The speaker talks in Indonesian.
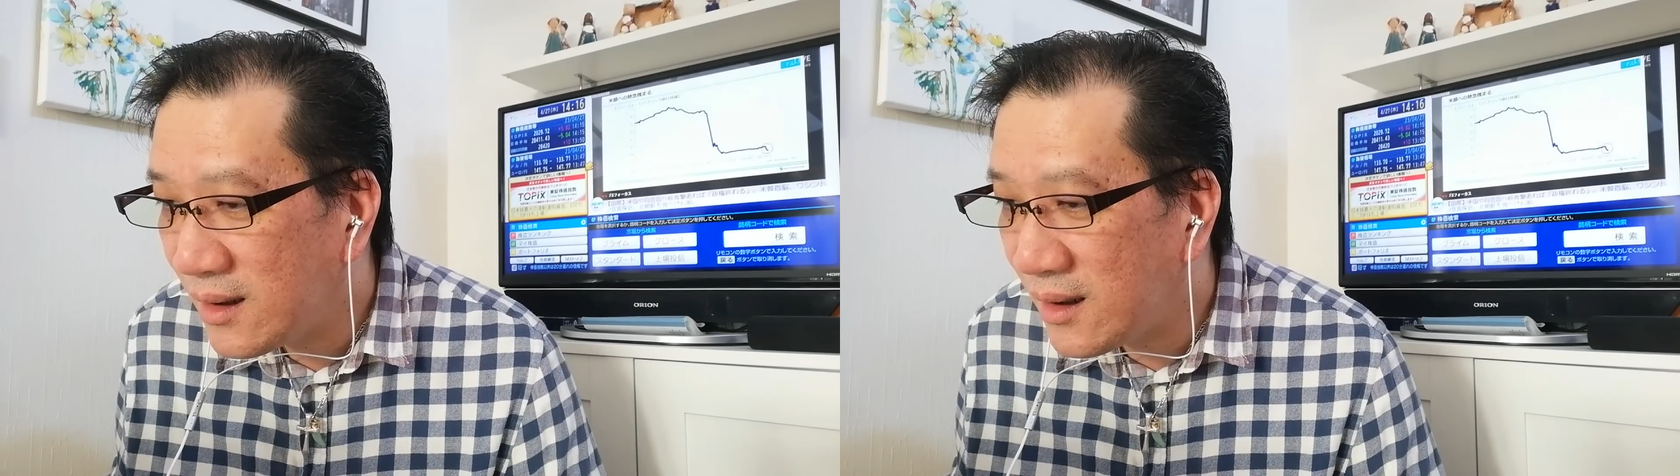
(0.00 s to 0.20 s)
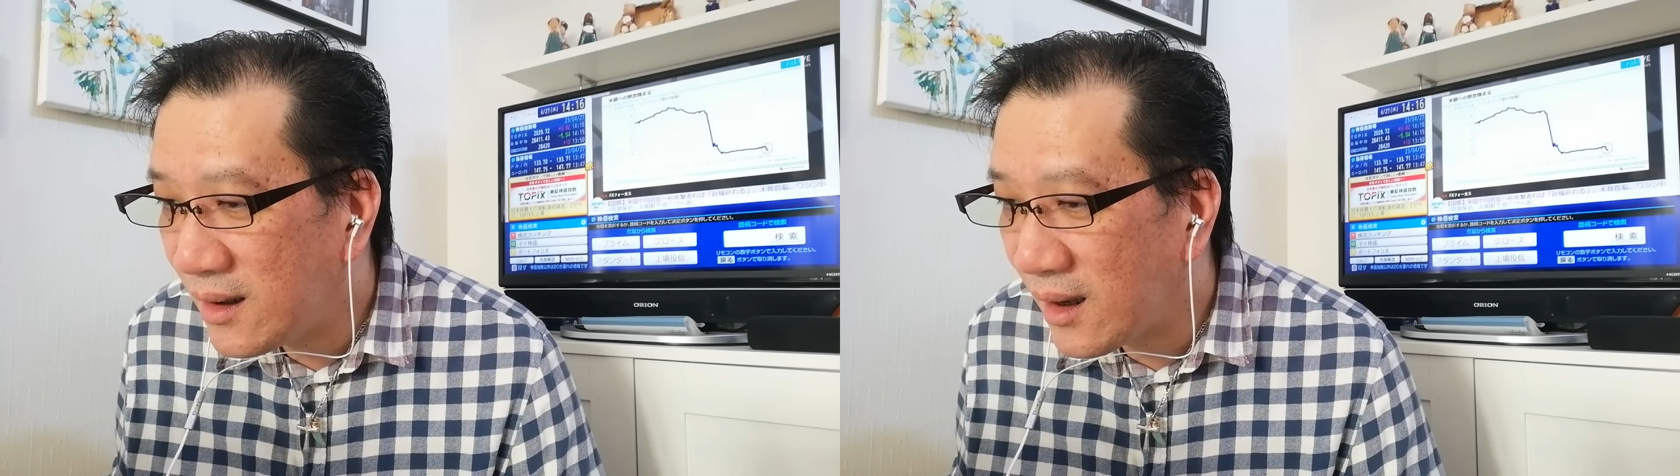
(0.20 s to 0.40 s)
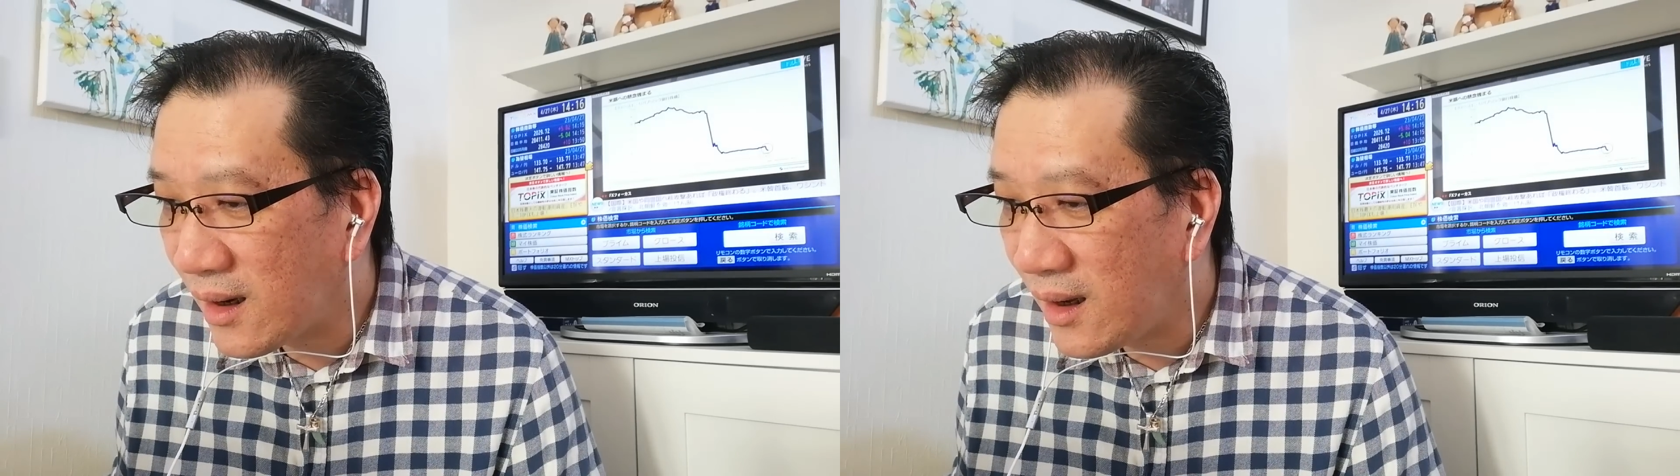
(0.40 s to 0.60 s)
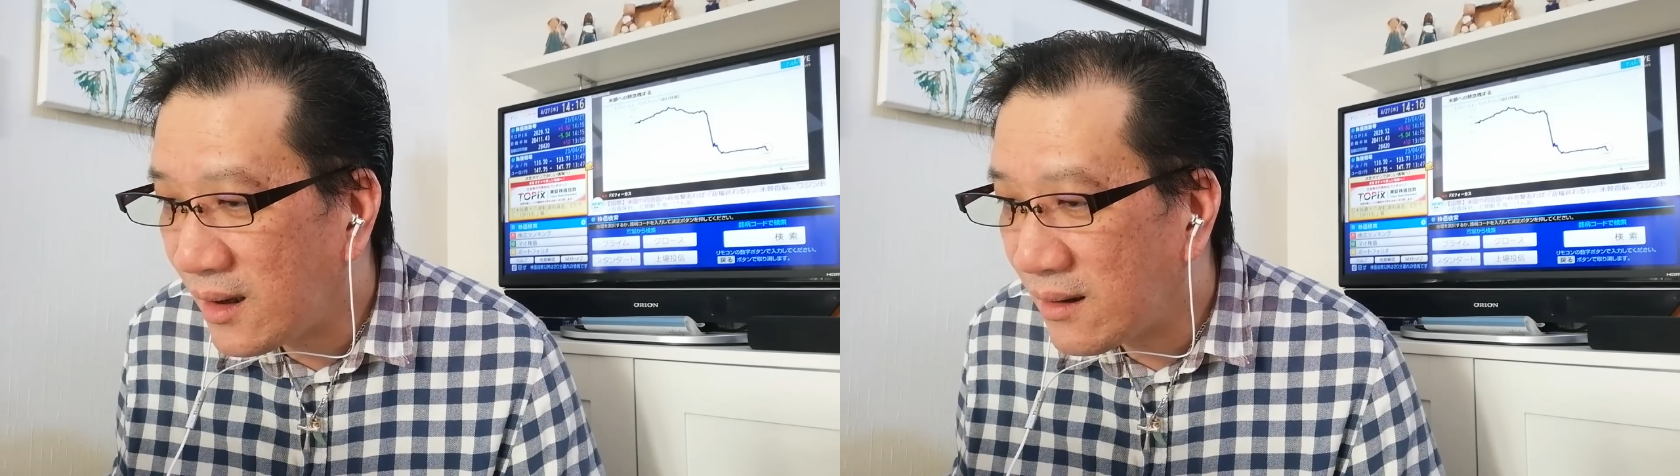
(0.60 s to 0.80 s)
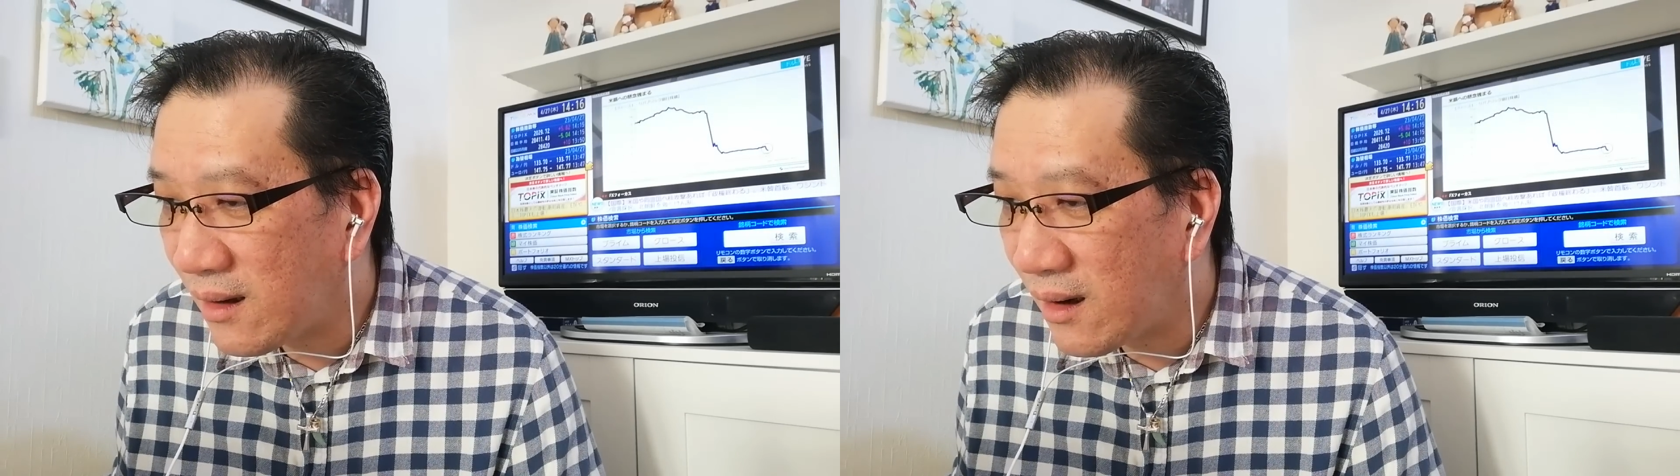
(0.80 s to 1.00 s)
yang
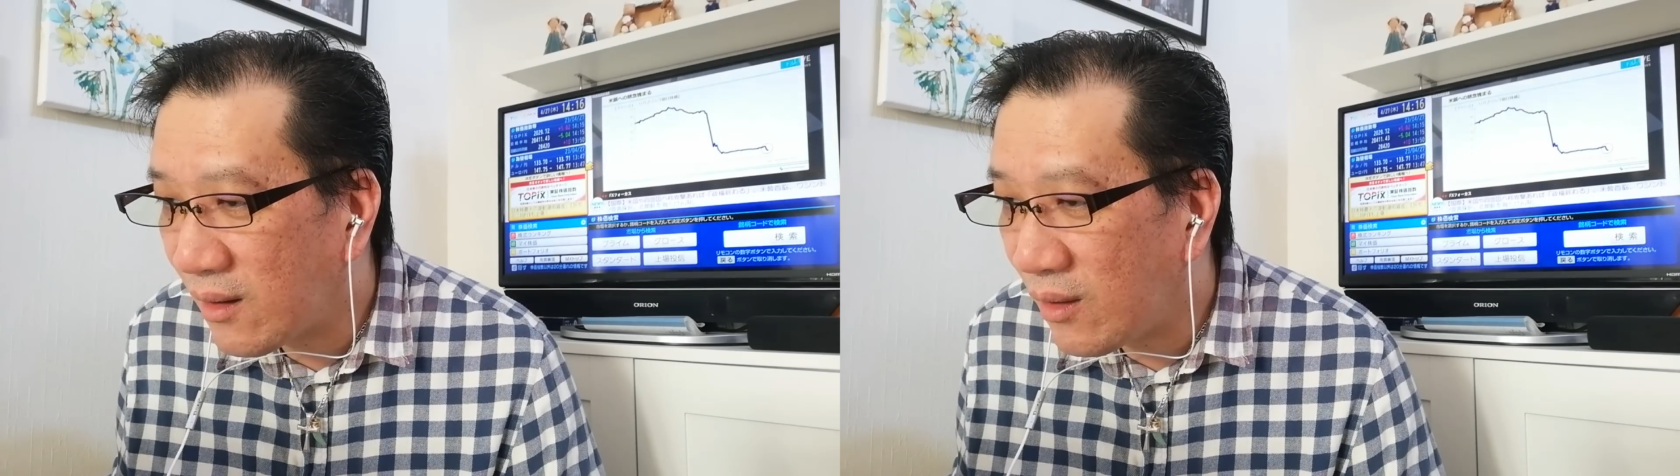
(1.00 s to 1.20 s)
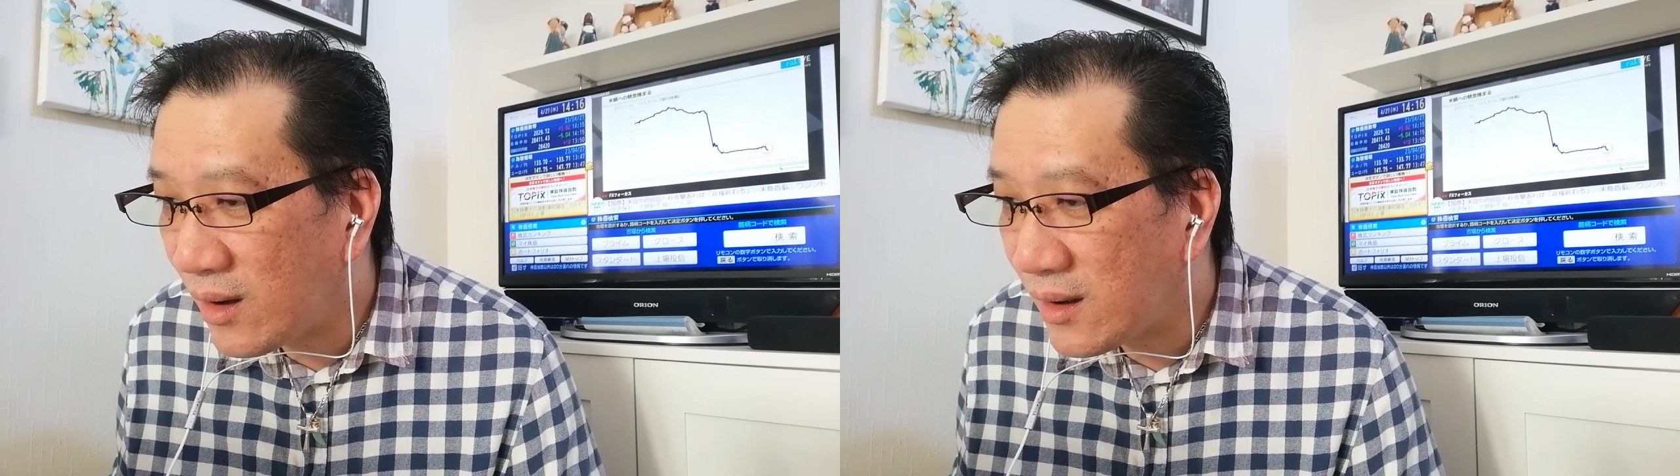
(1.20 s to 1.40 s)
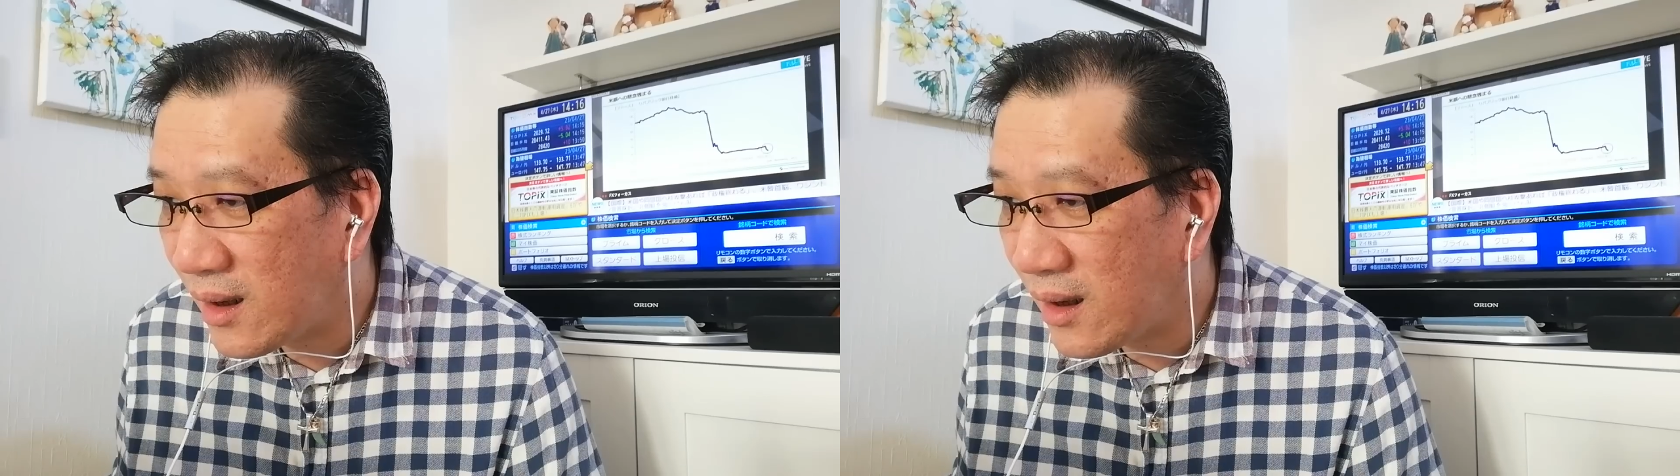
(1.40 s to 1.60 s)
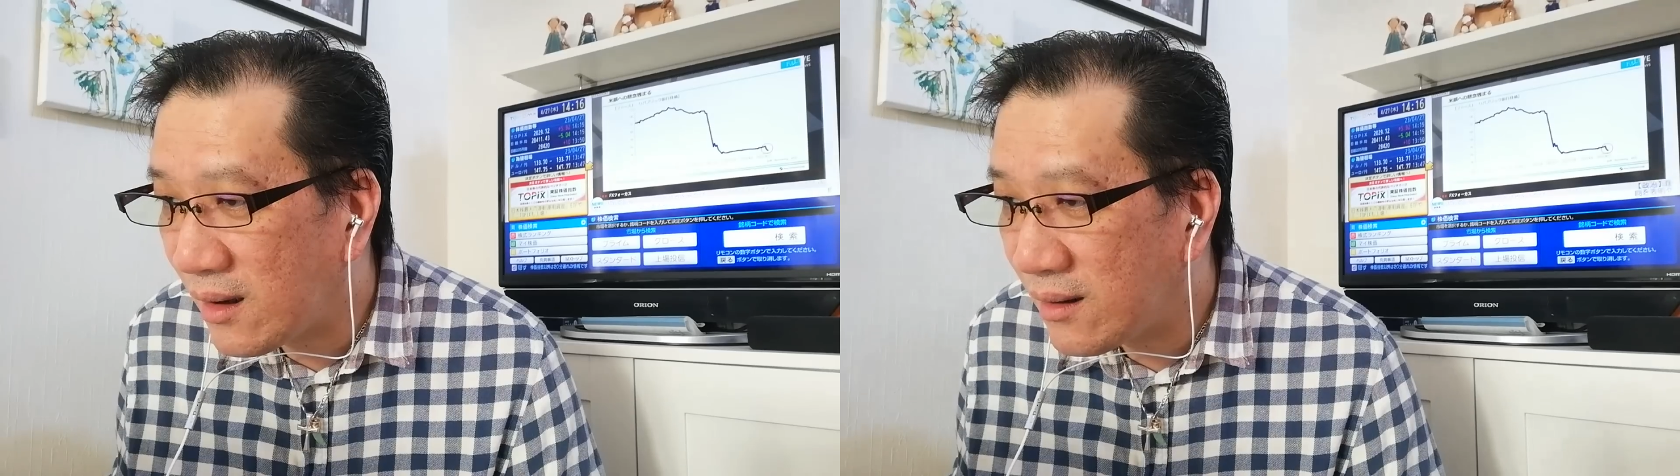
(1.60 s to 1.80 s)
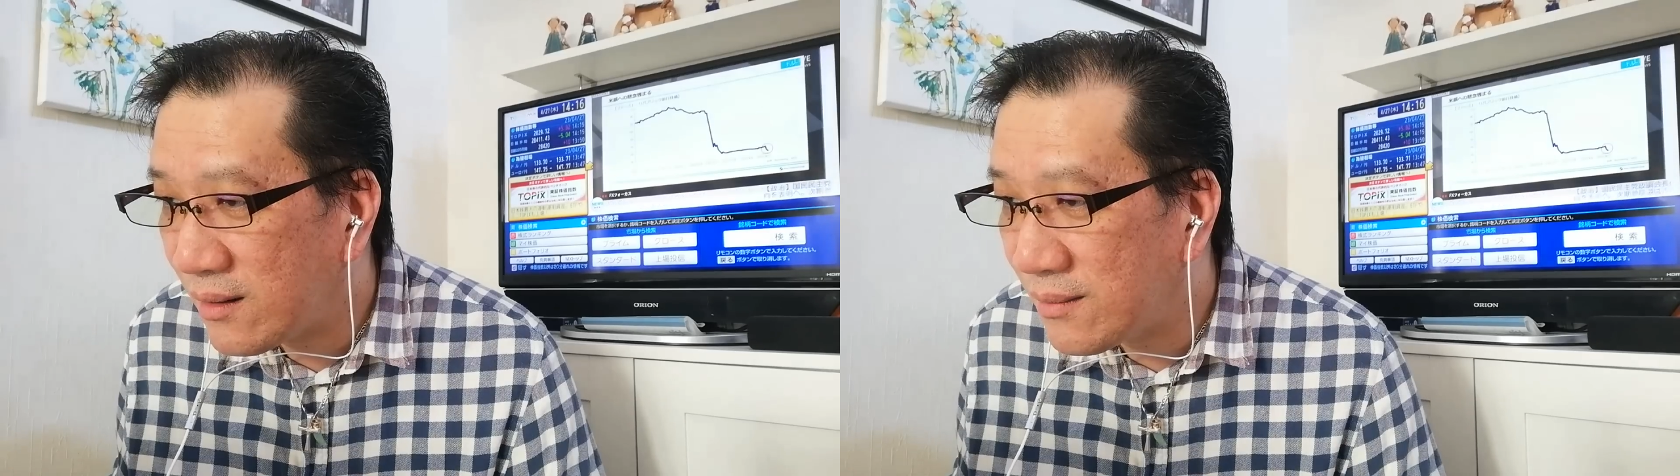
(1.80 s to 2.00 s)
lain alcoin ya